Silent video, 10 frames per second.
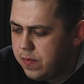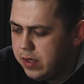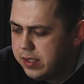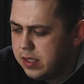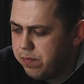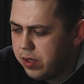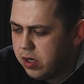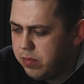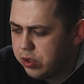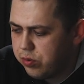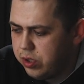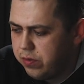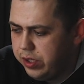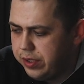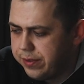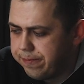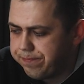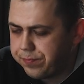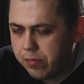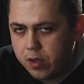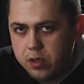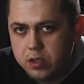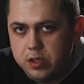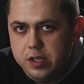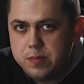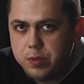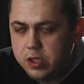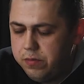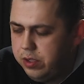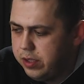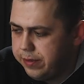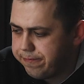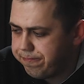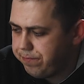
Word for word: Если по аромату говорите 3,5,